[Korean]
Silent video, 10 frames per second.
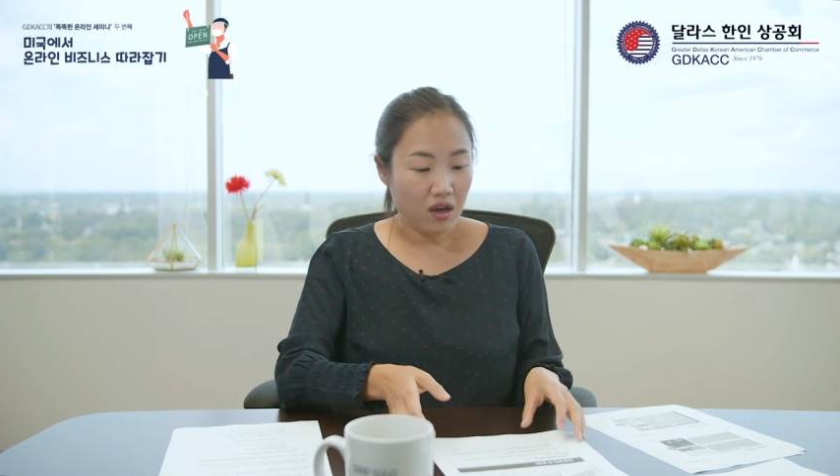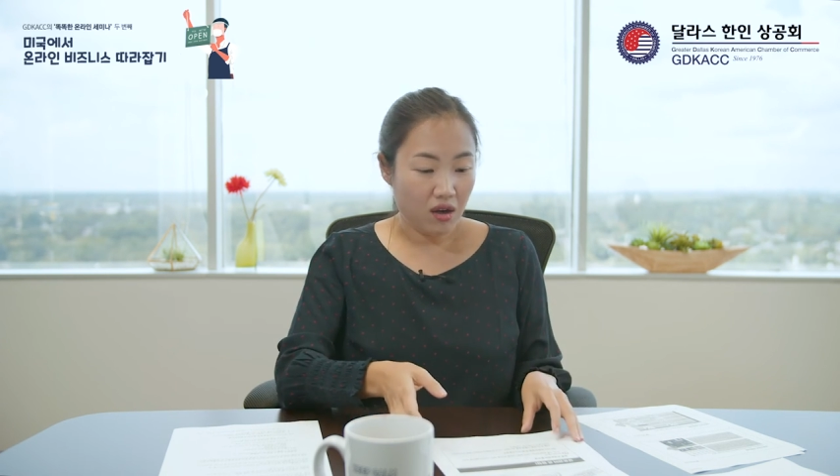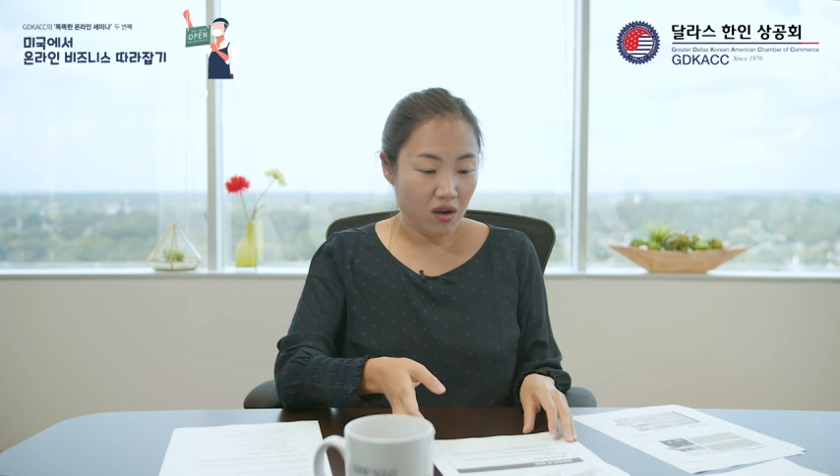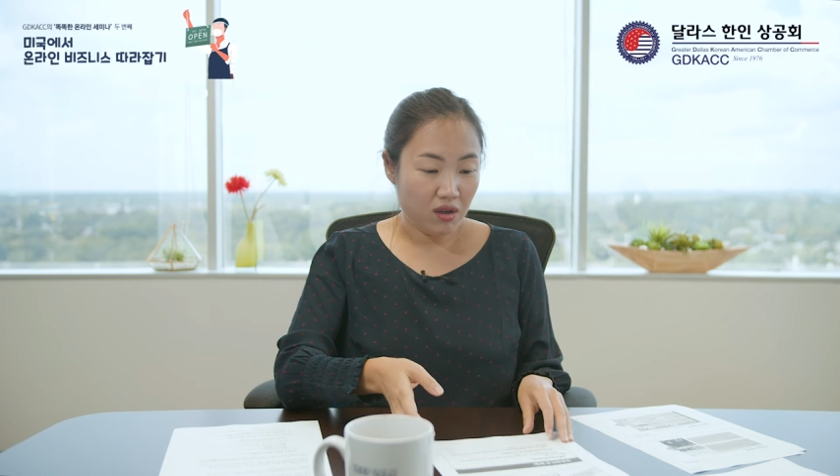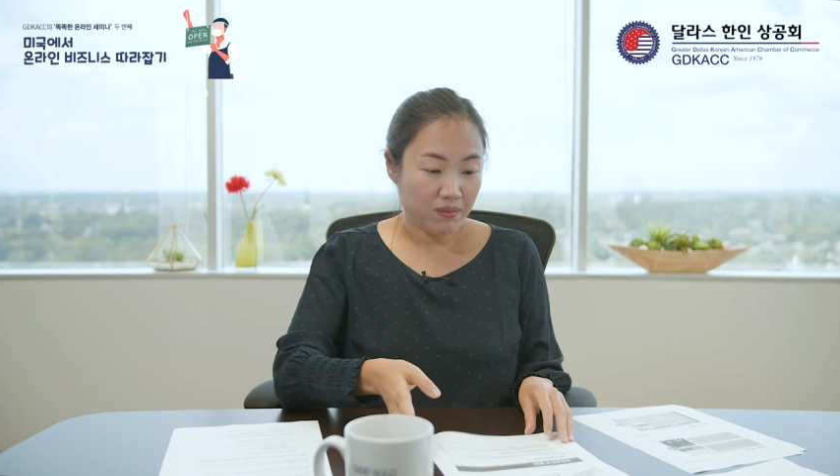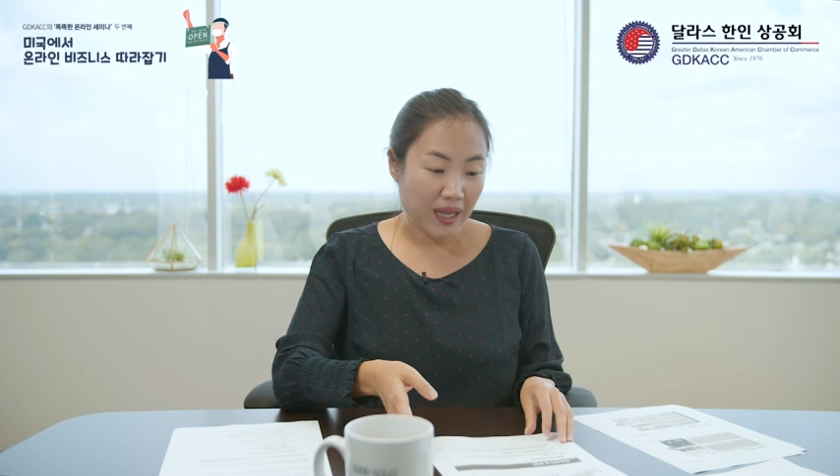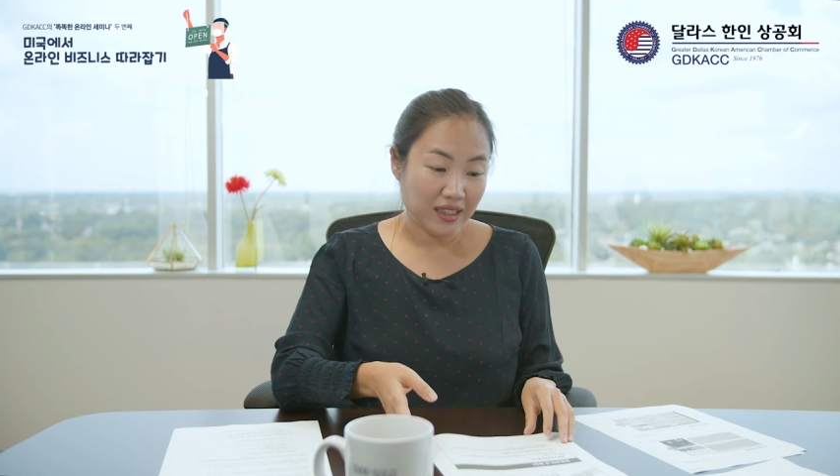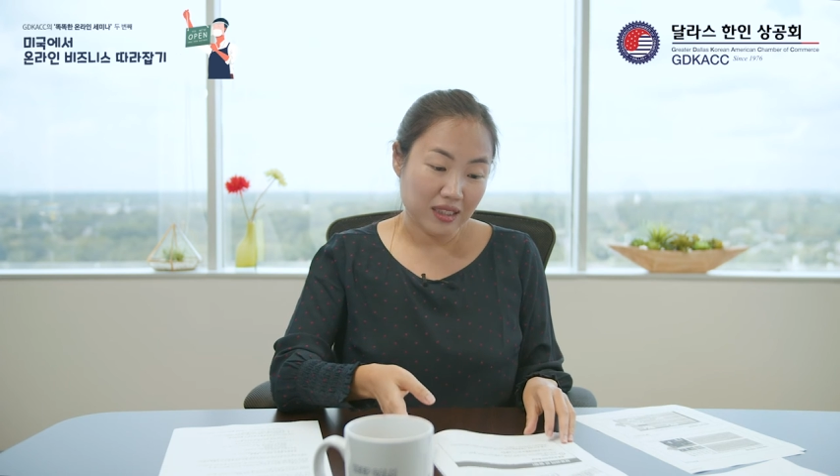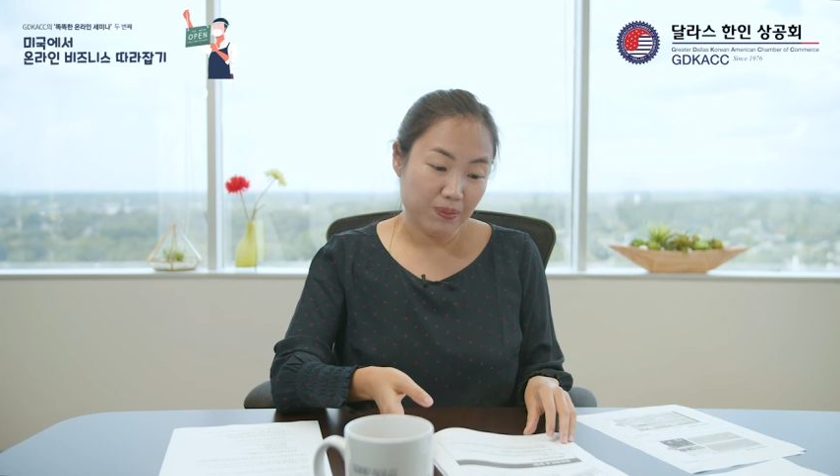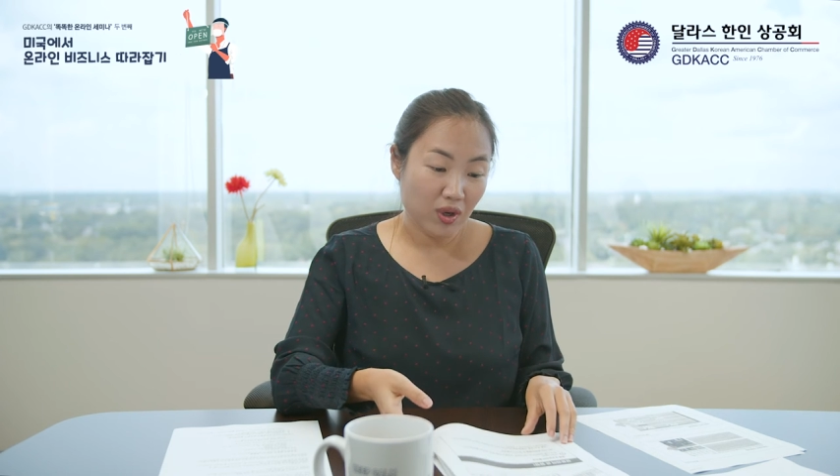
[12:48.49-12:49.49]
어,
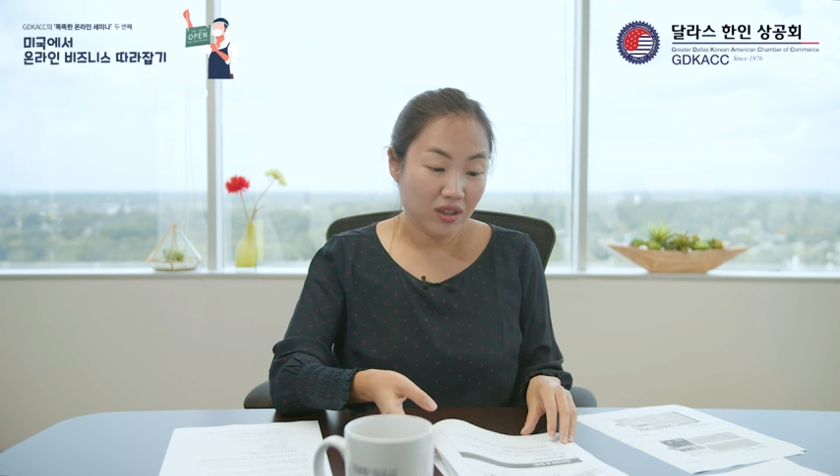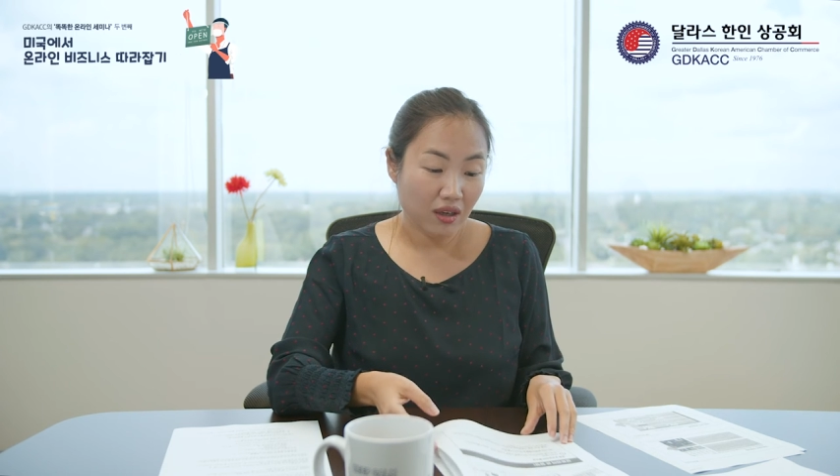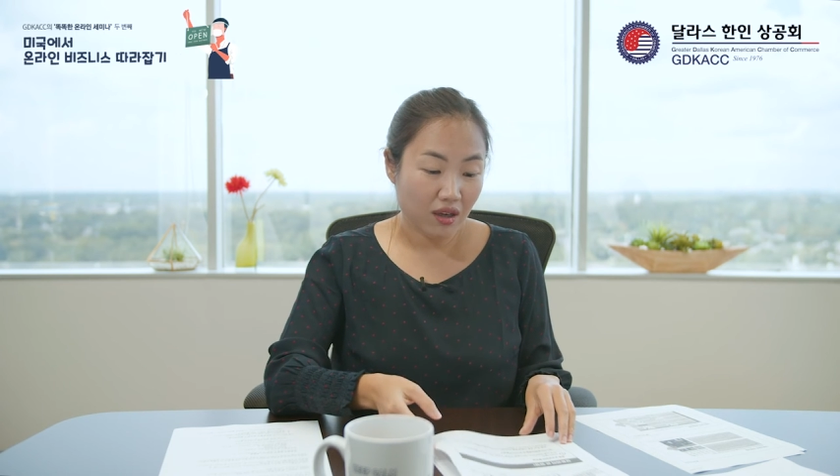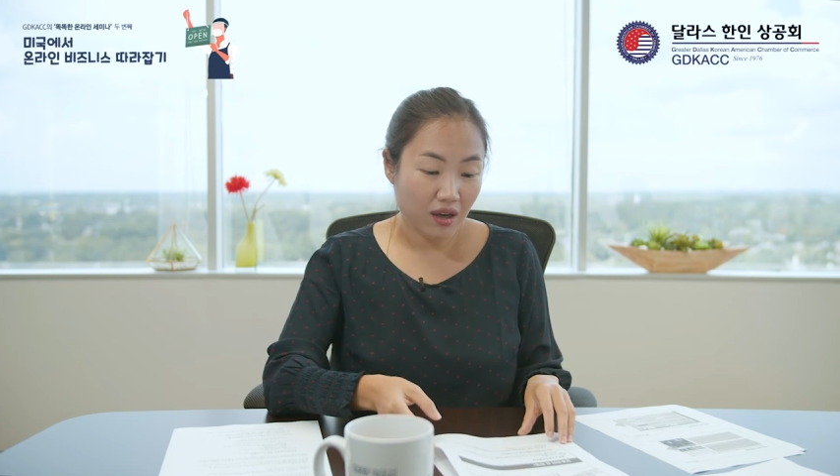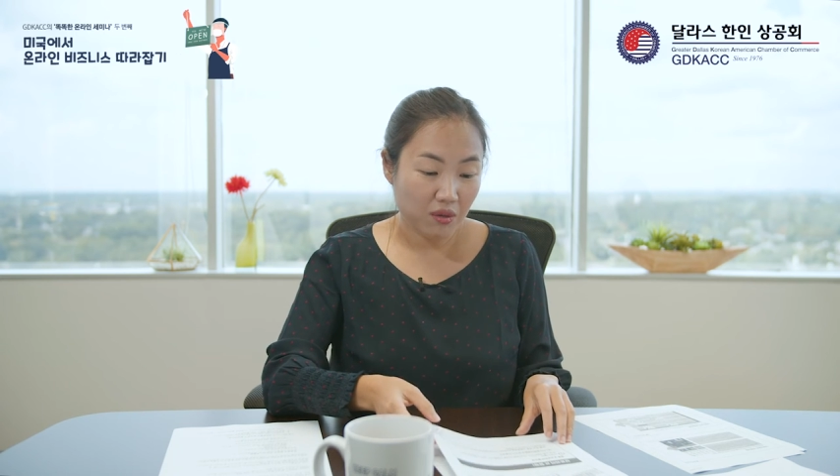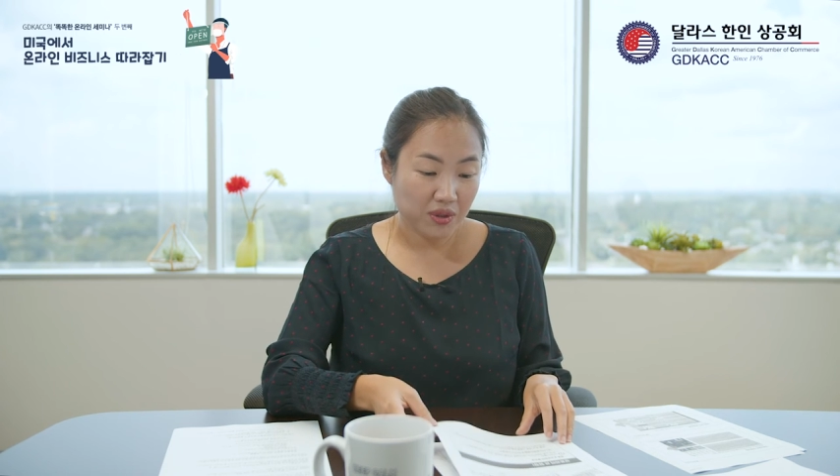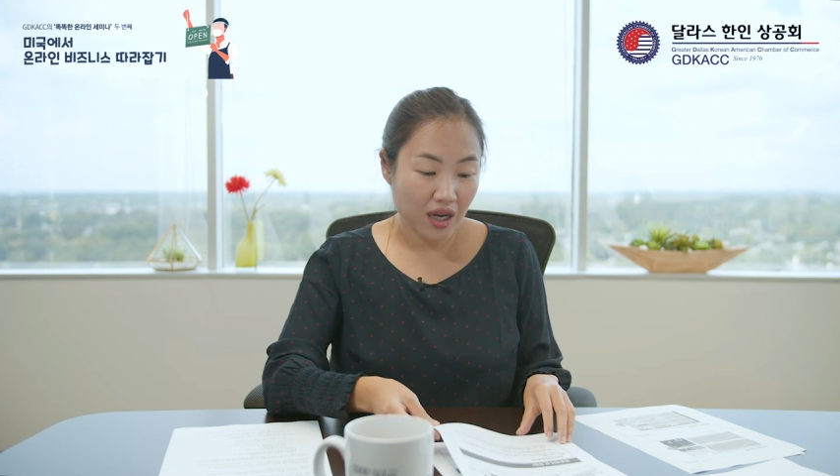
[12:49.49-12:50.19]
반드시 필요한 단계라고